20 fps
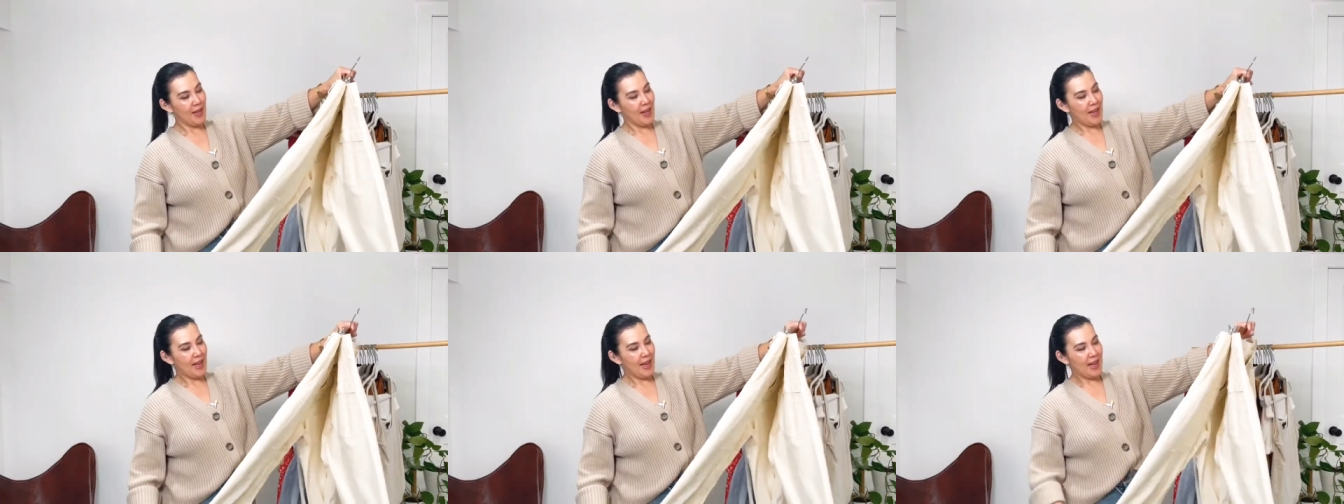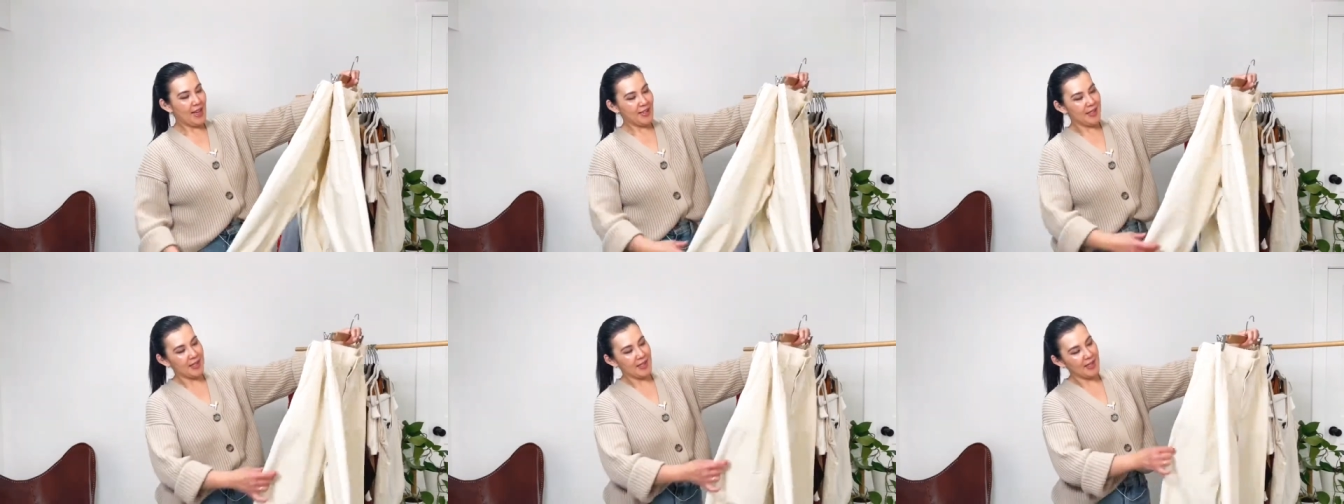
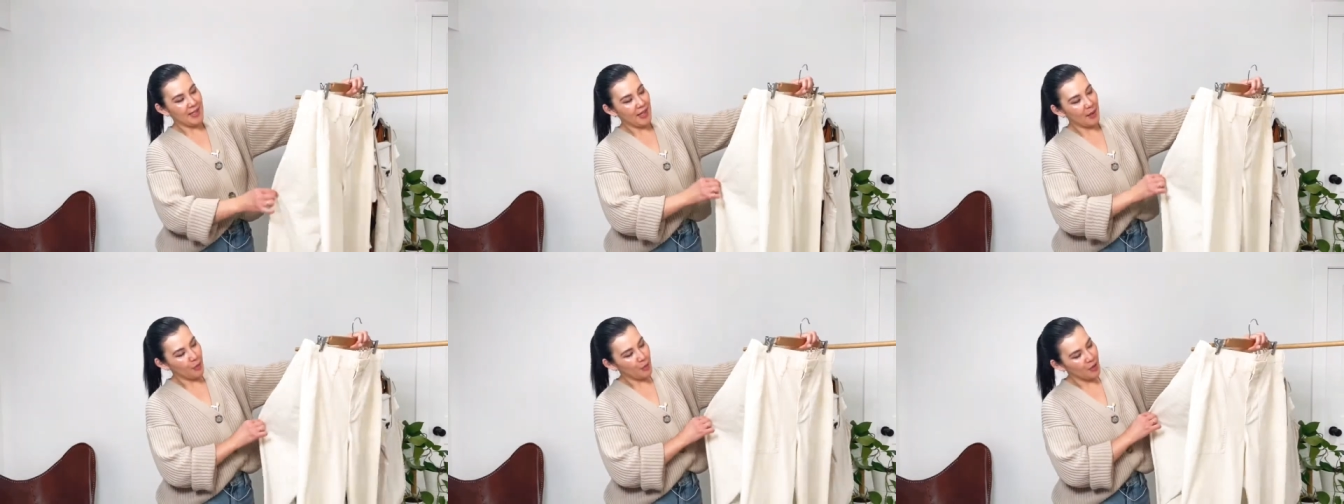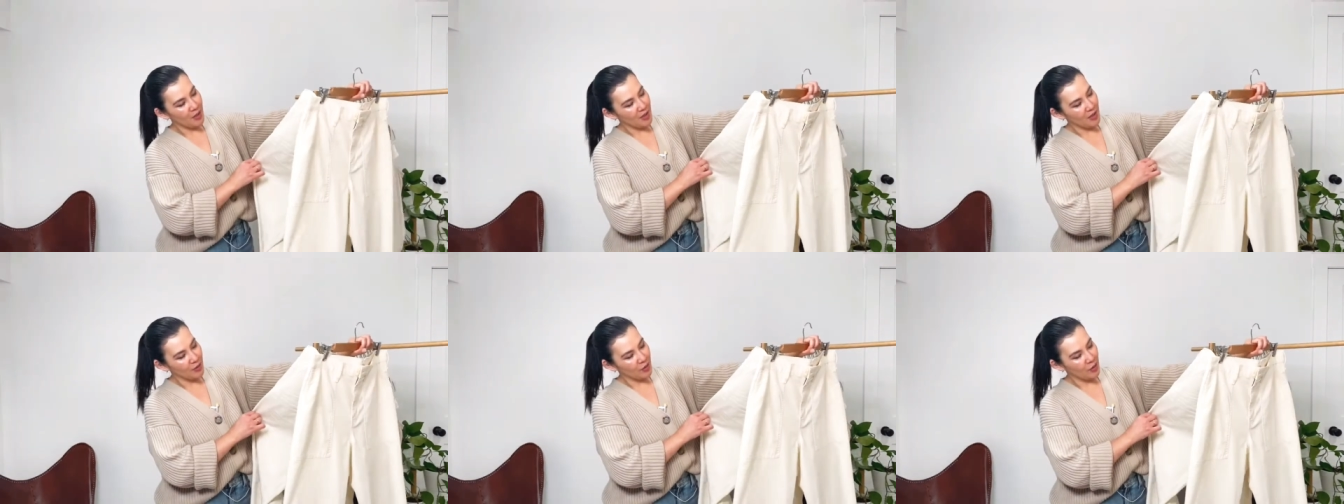Essa é
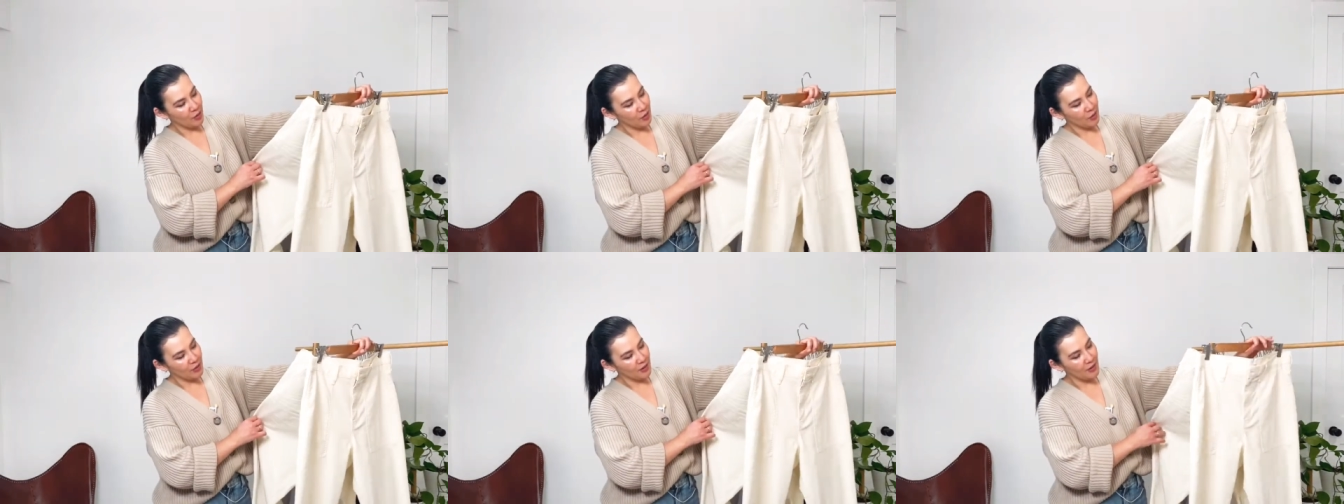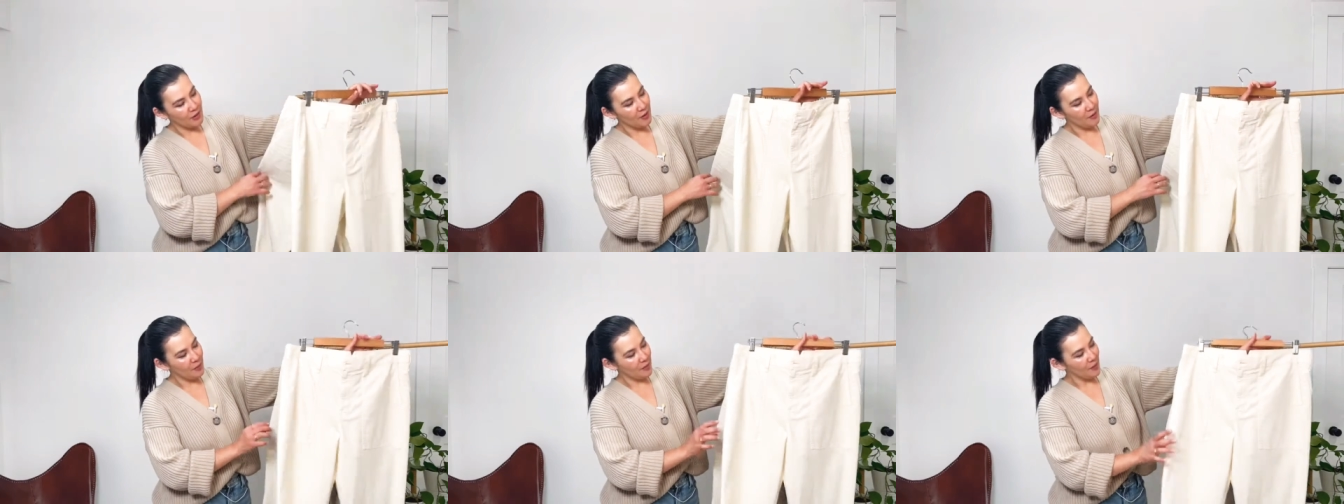100%
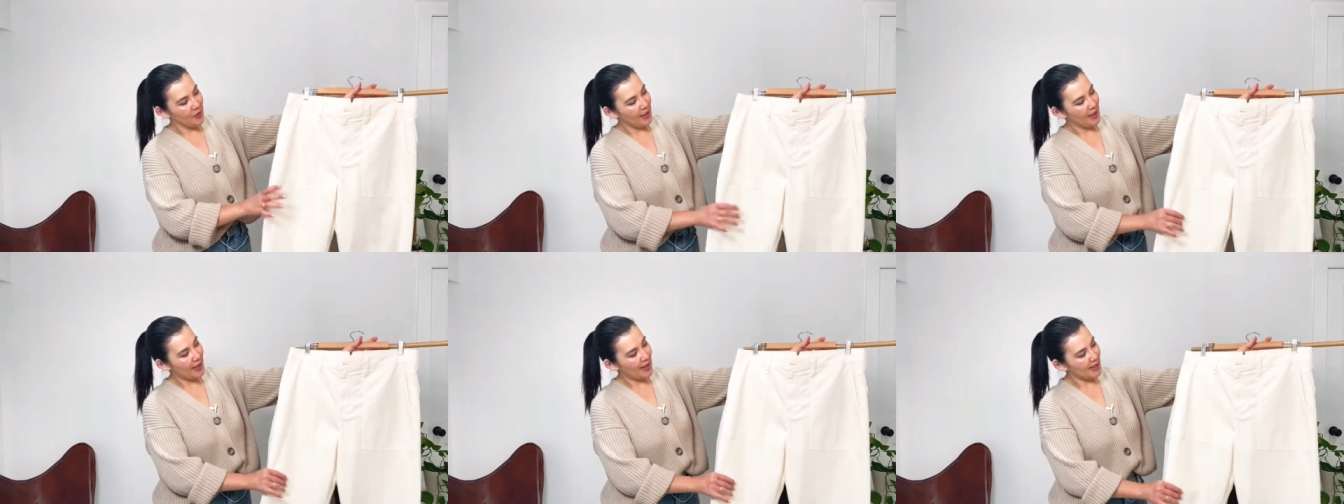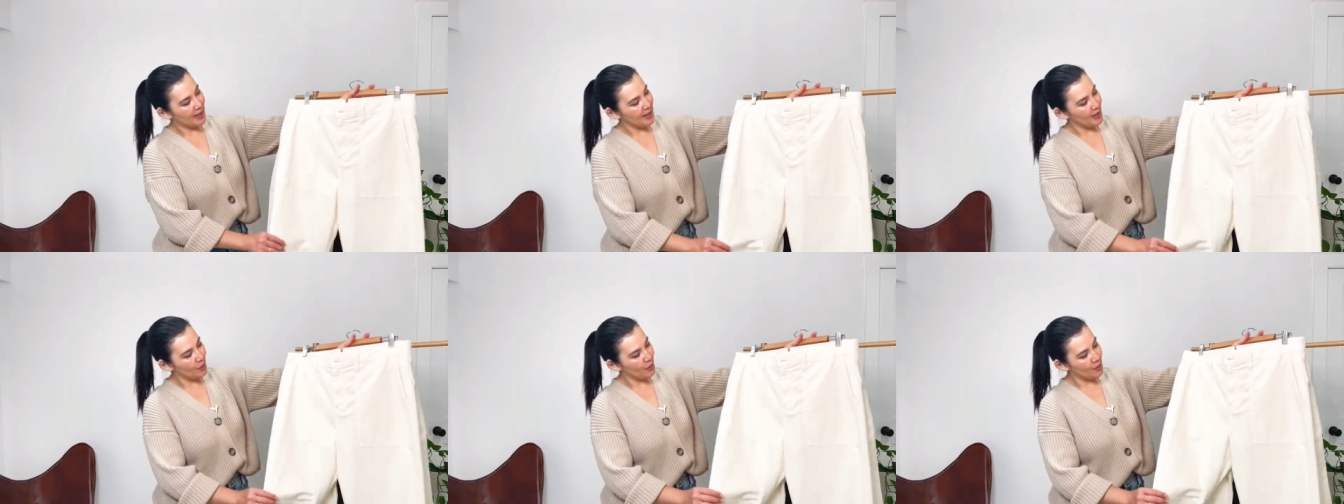algodão e
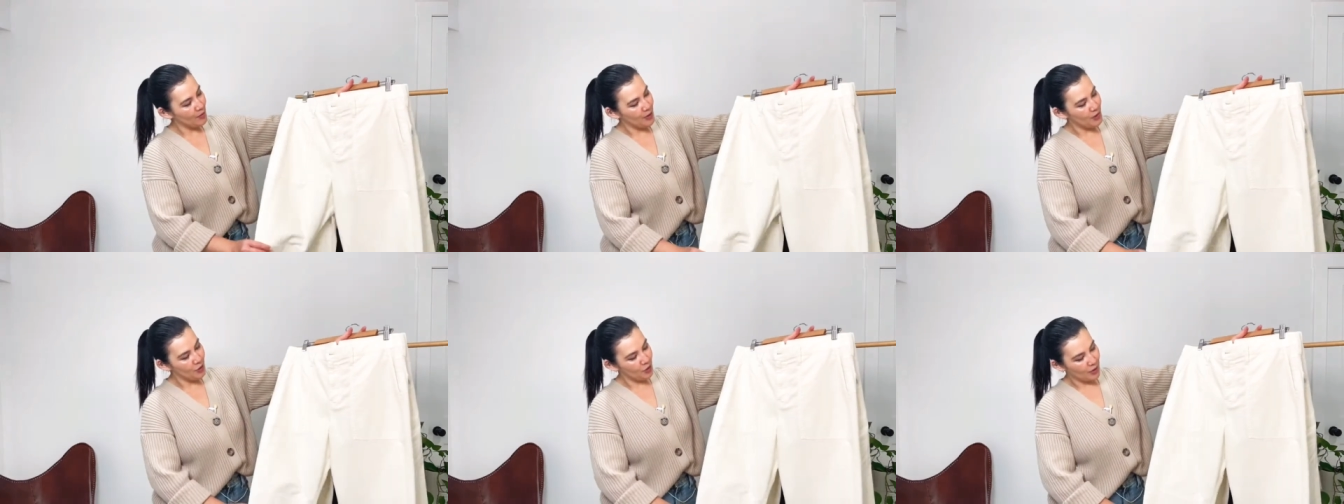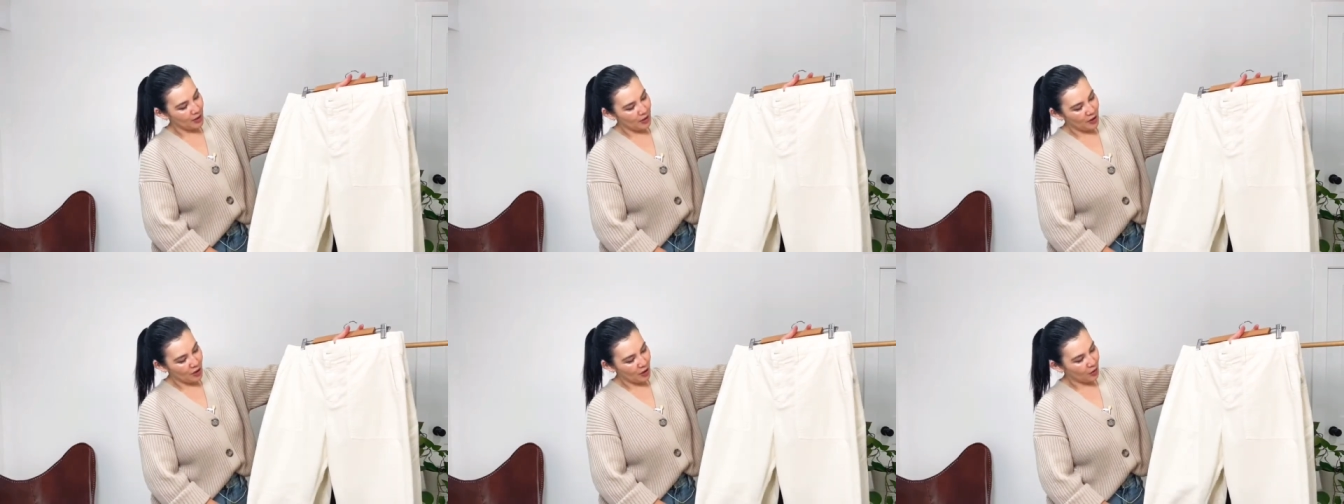essa é uma
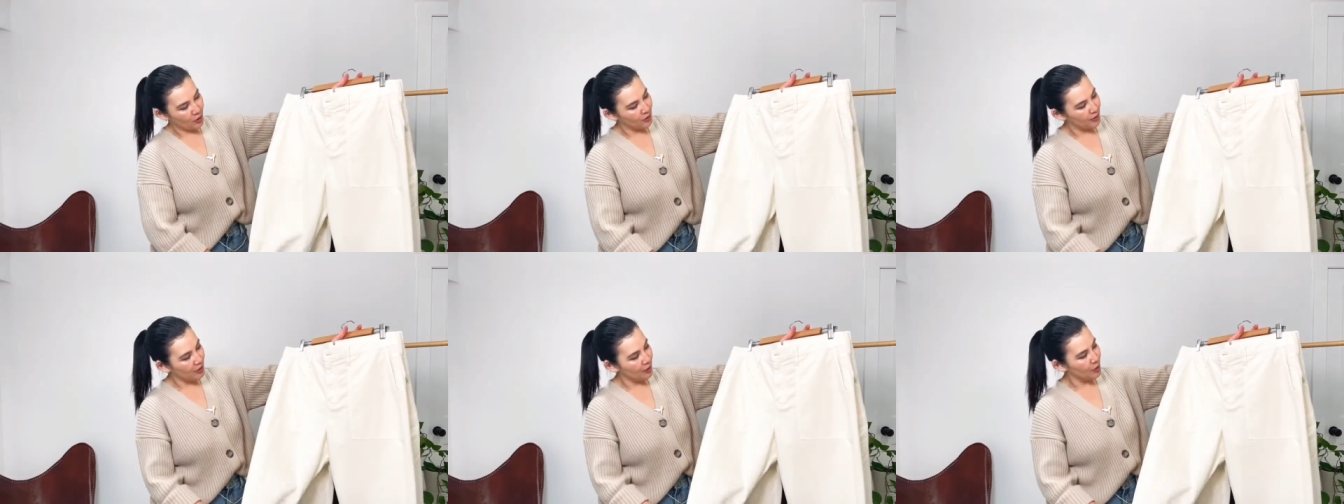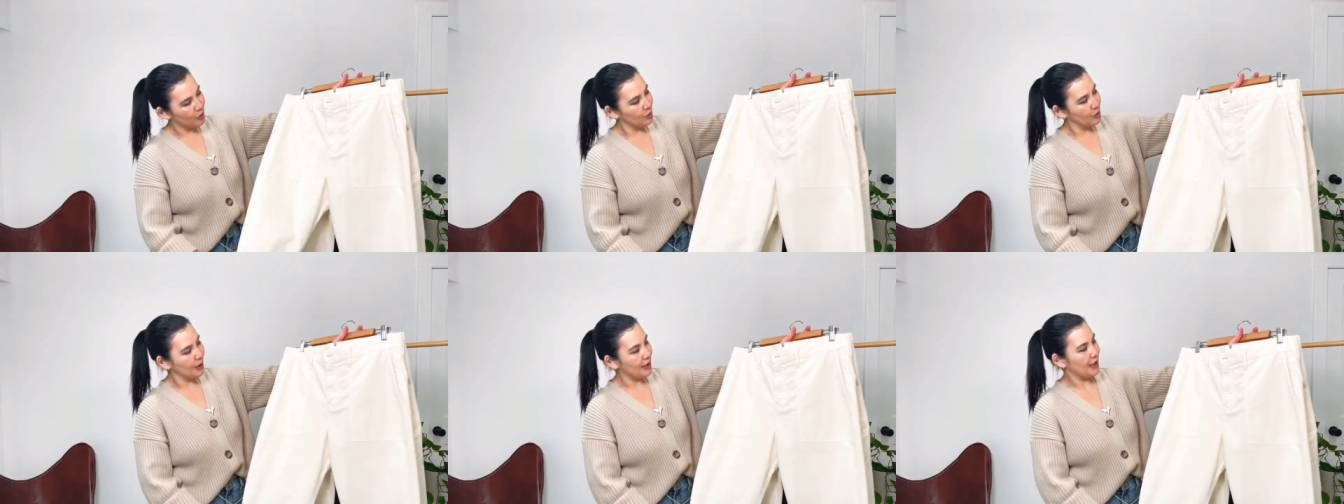mistura de algodão
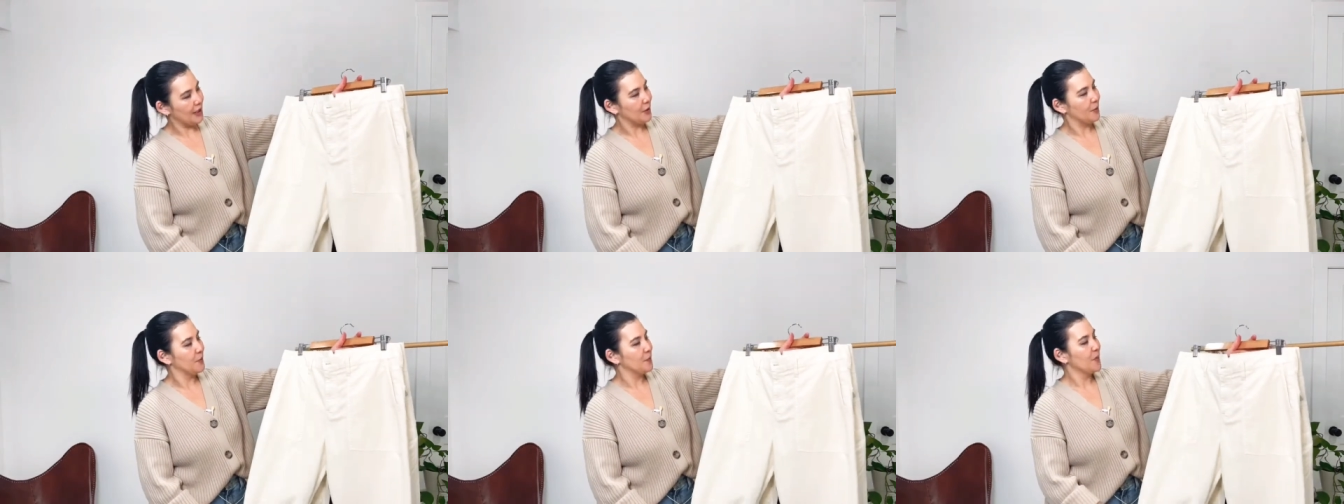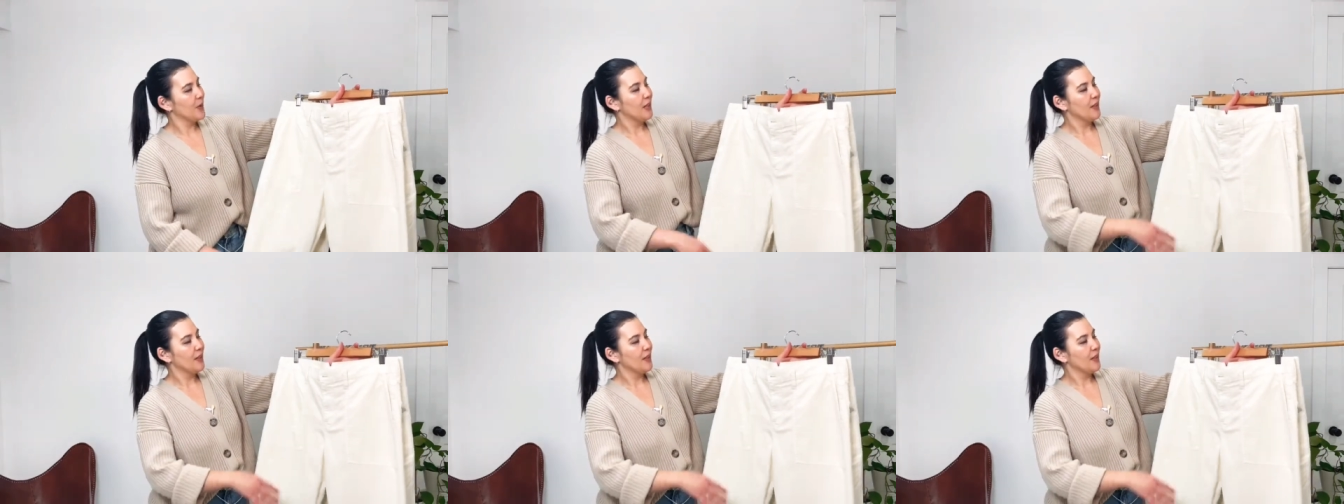com linho.